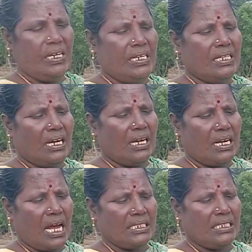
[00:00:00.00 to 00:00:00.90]
இதாங்க
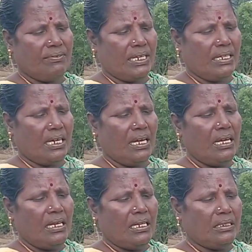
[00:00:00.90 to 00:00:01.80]
காஞ்ச விதை
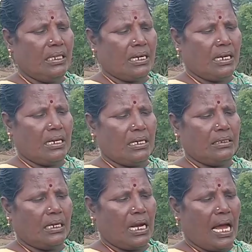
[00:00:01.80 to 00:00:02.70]
இந்த
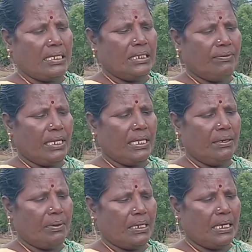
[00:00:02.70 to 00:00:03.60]
இந்த காஞ்ச விதையை
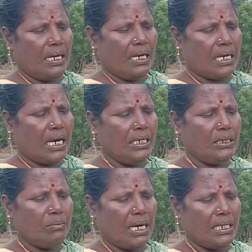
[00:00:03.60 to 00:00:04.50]
பாருங்க
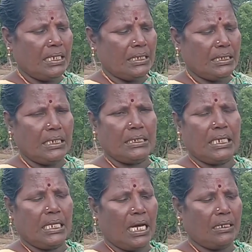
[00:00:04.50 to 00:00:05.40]
கடுகு மாதிரி சின்ன
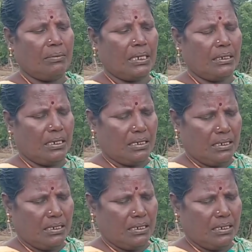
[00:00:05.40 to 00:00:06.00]
சின்னதாக இருக்குது பாருங்க